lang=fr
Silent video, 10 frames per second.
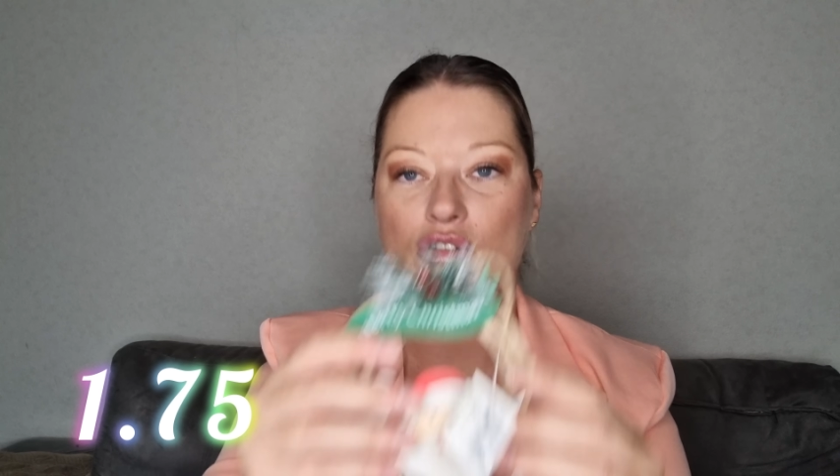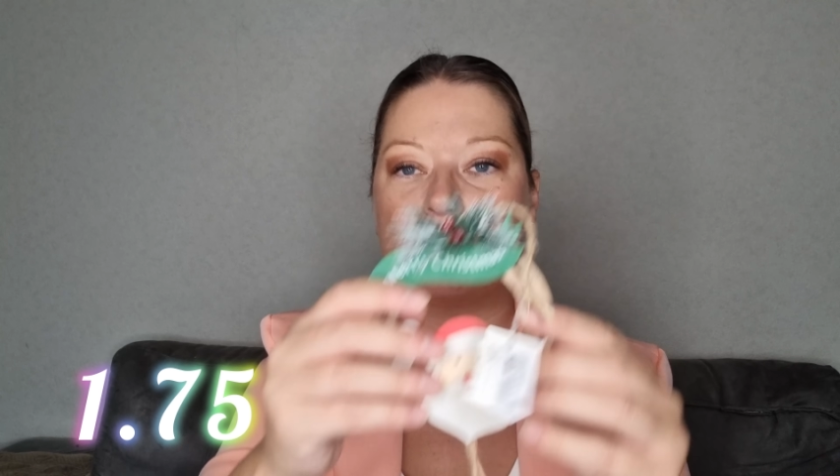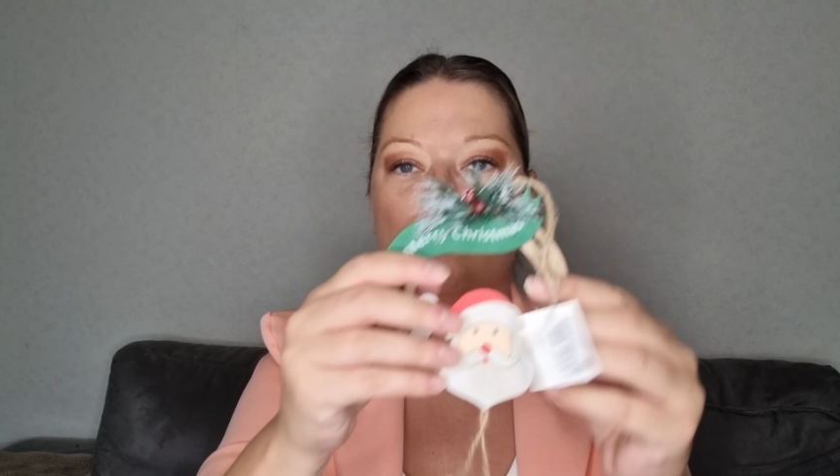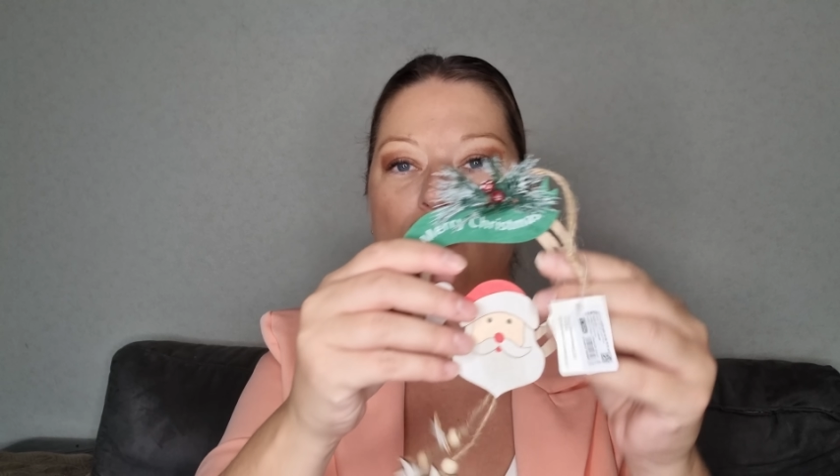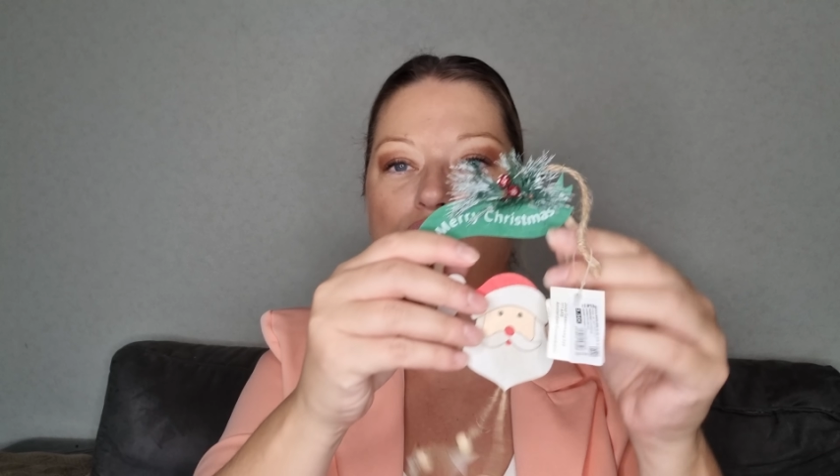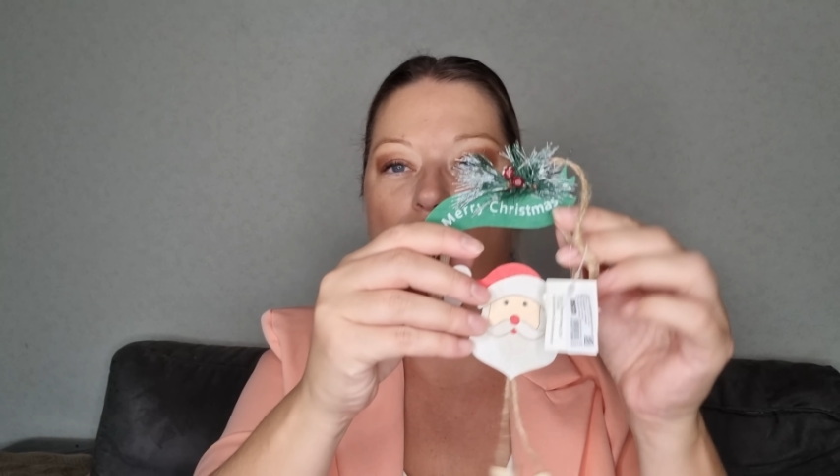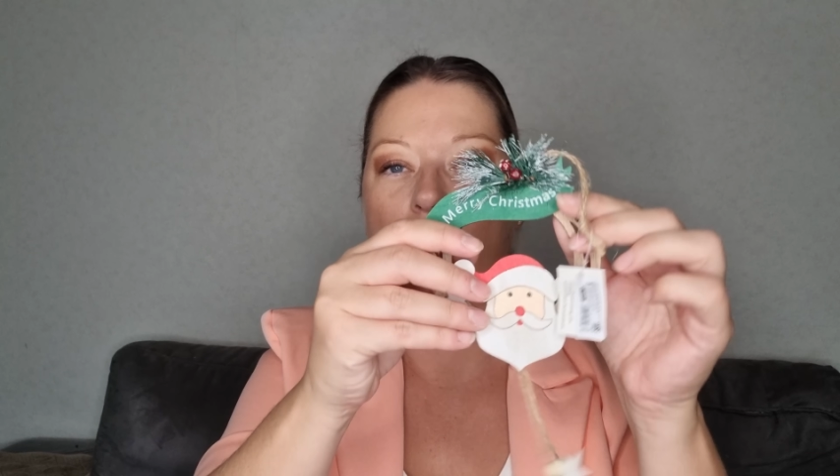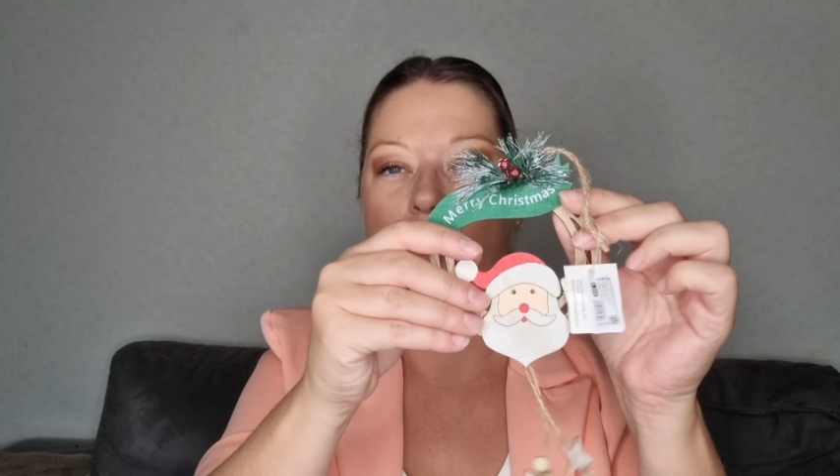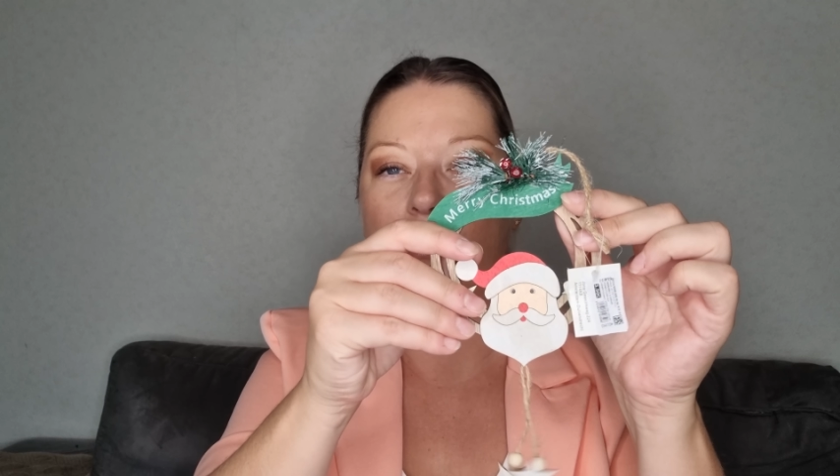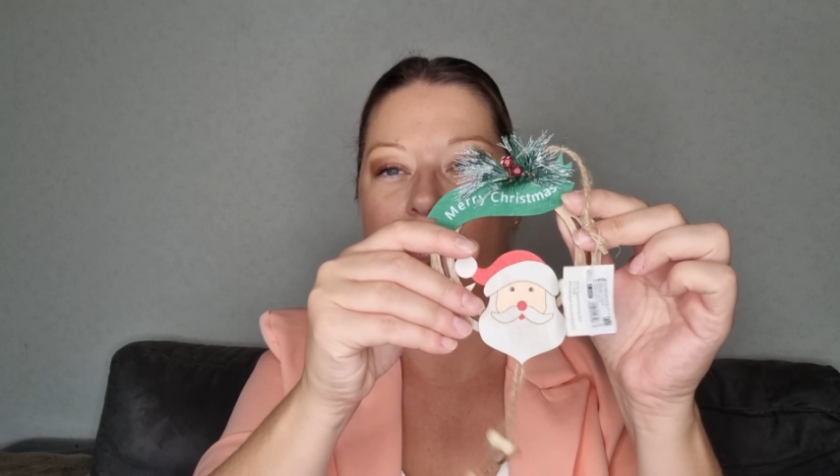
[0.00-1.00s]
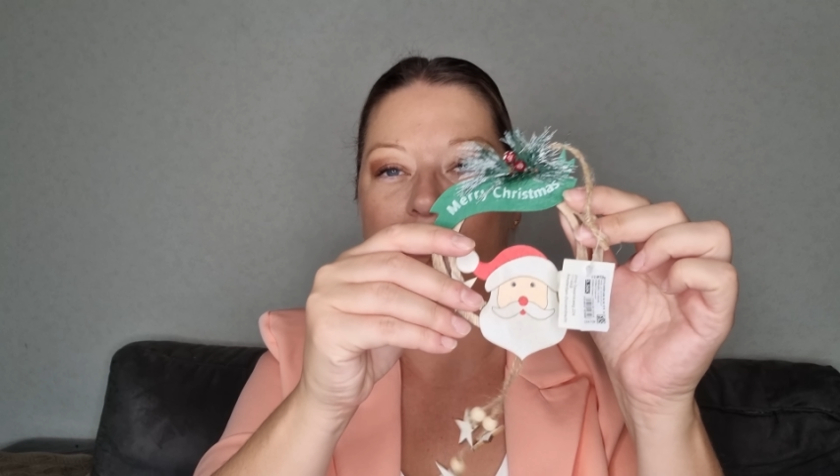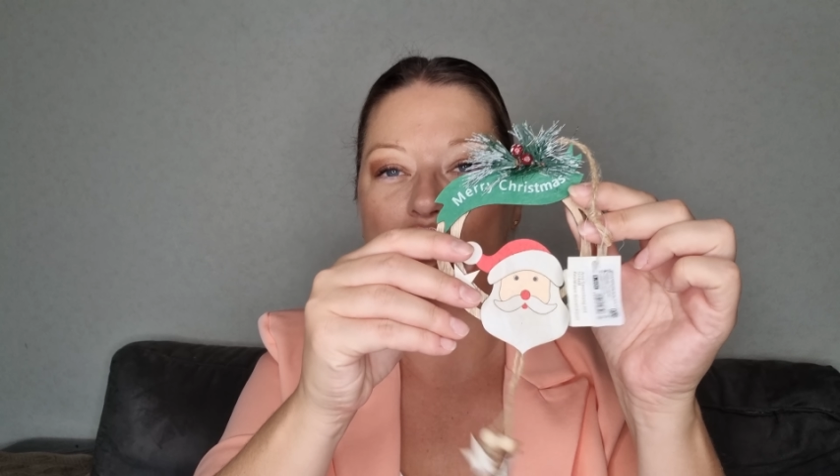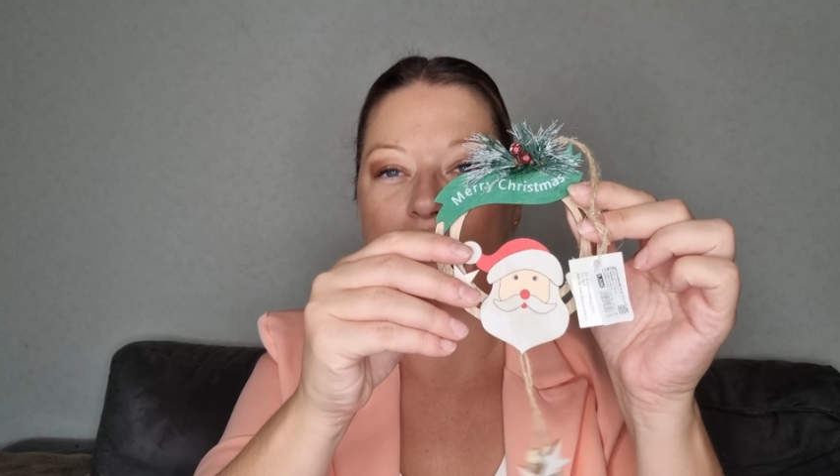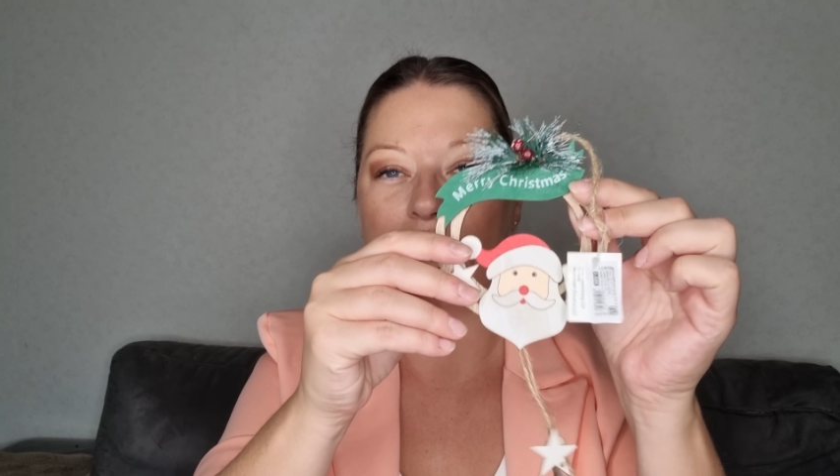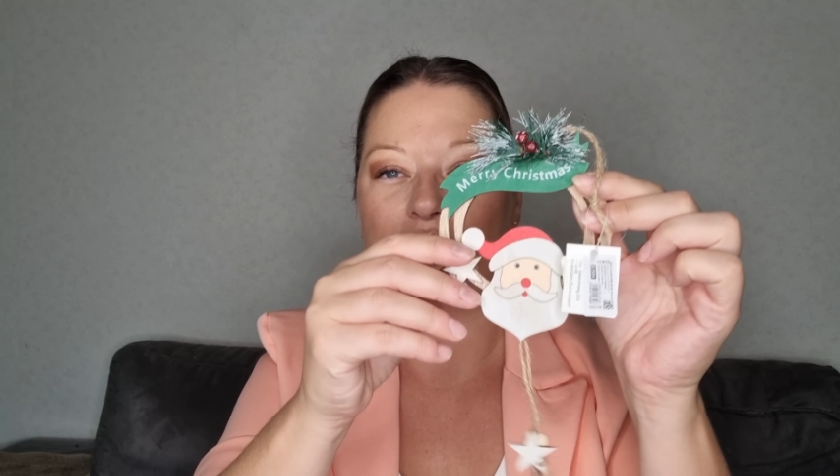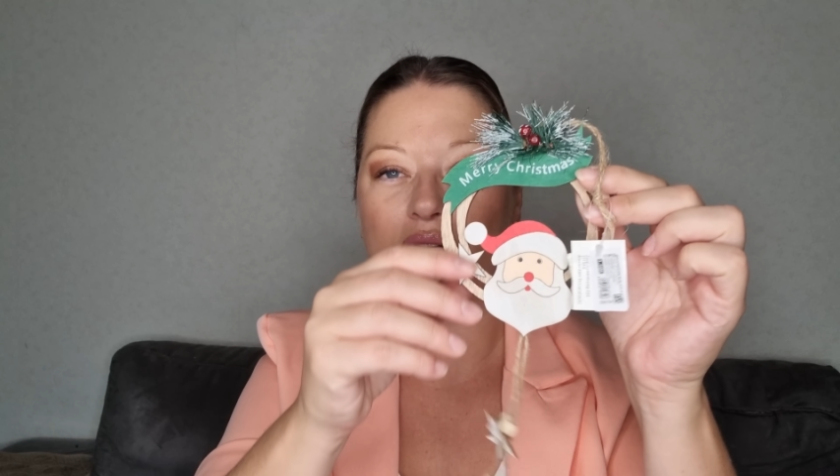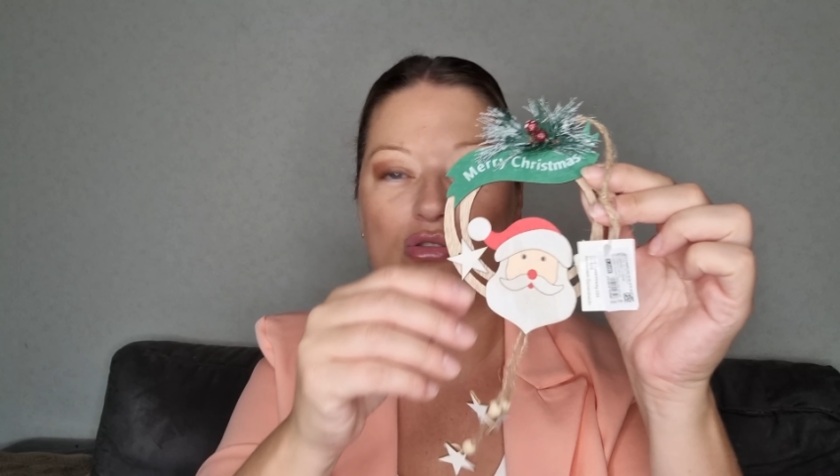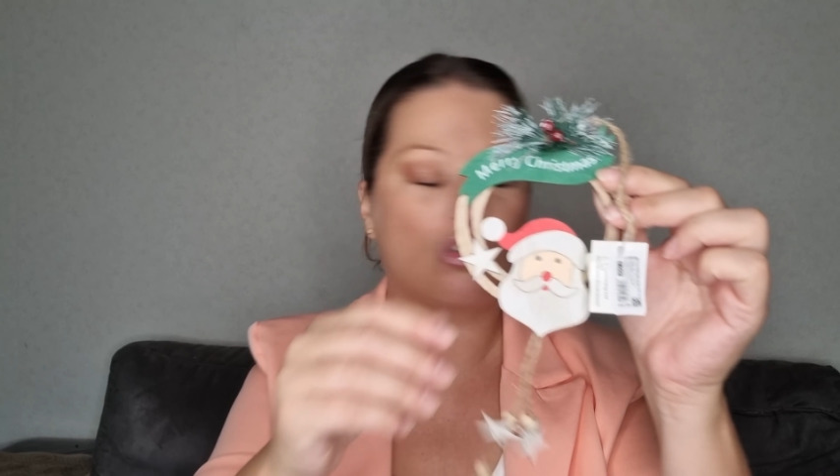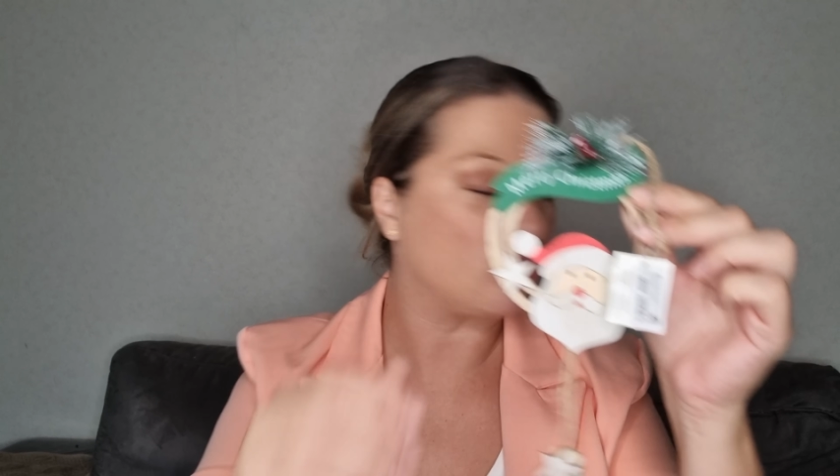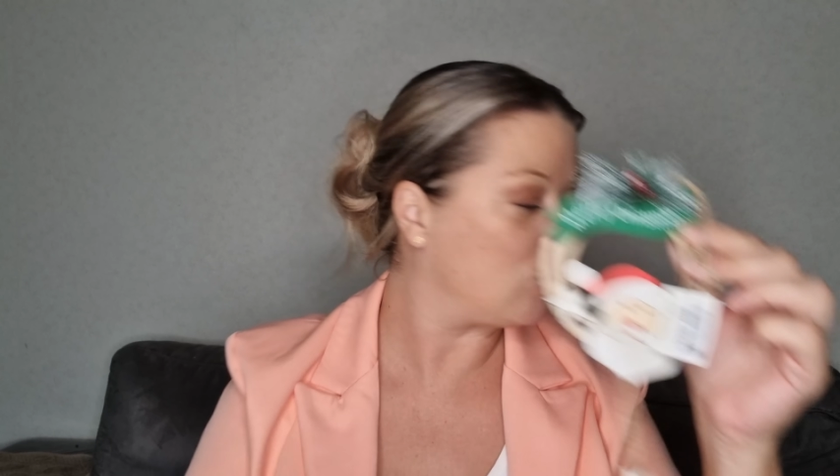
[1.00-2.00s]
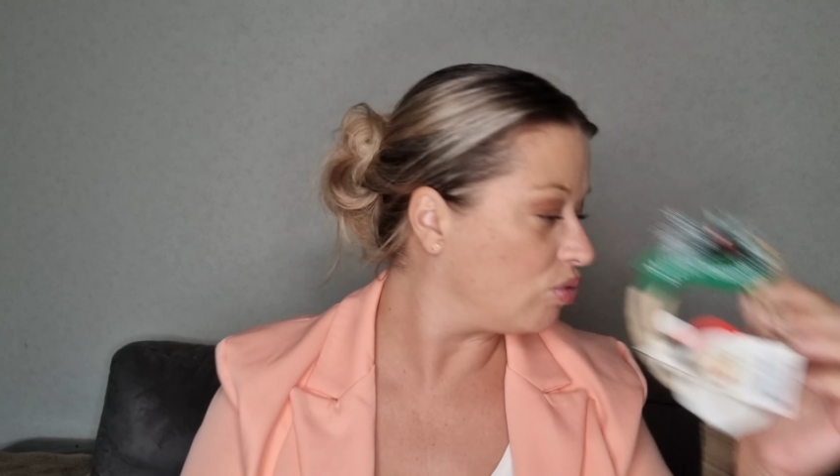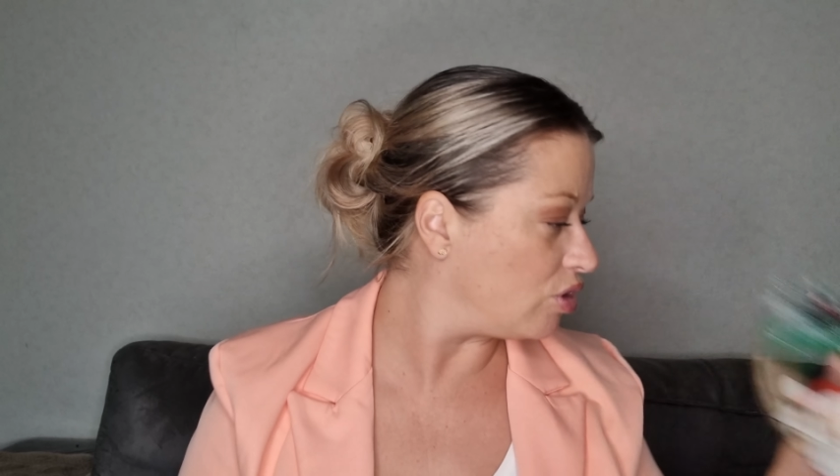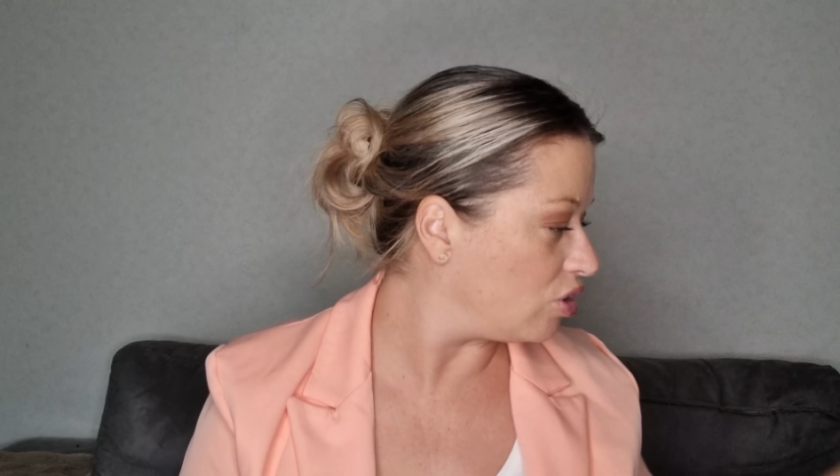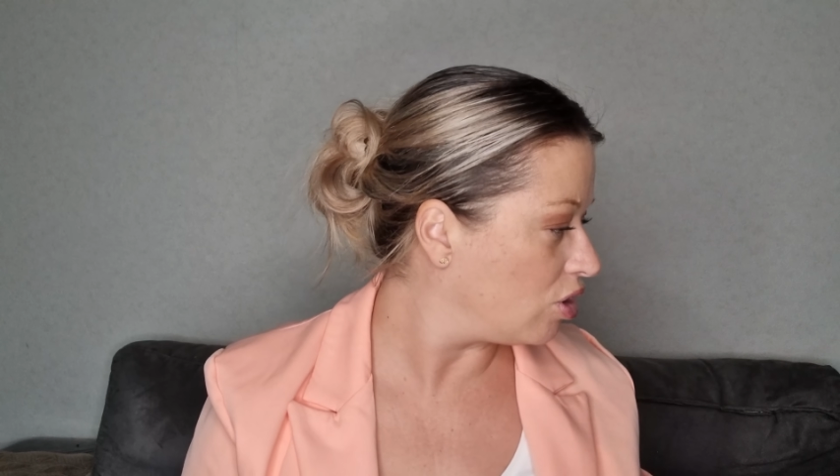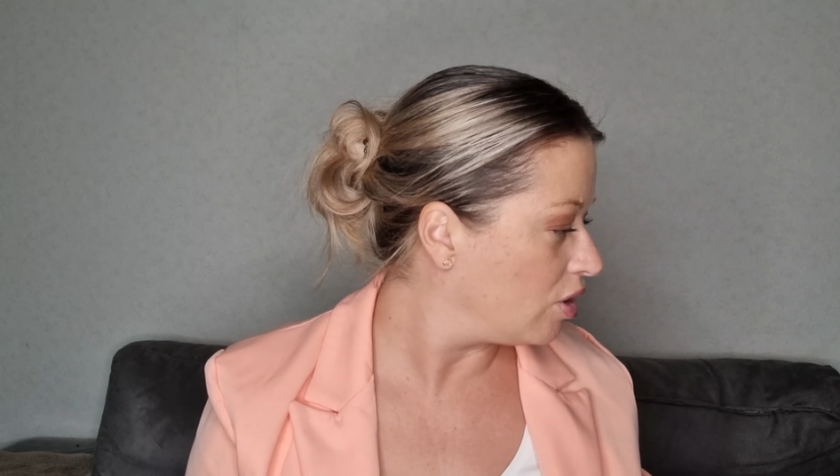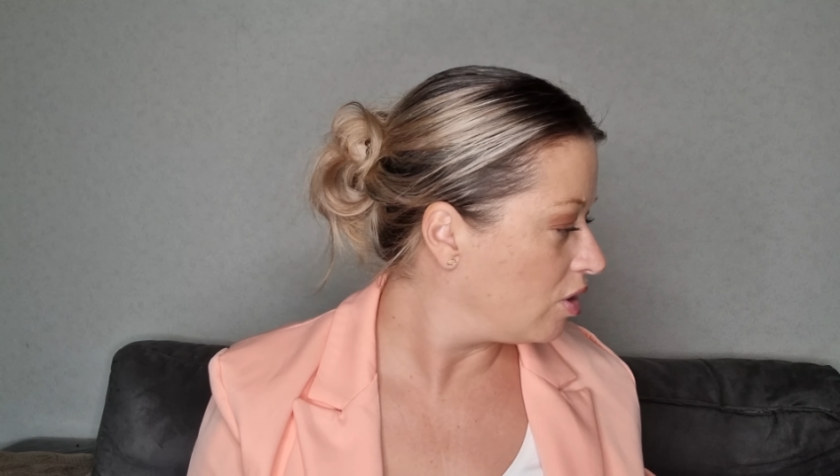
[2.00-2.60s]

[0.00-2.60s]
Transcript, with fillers: C'est du bois, voilà, j'aime bien. C'était joli.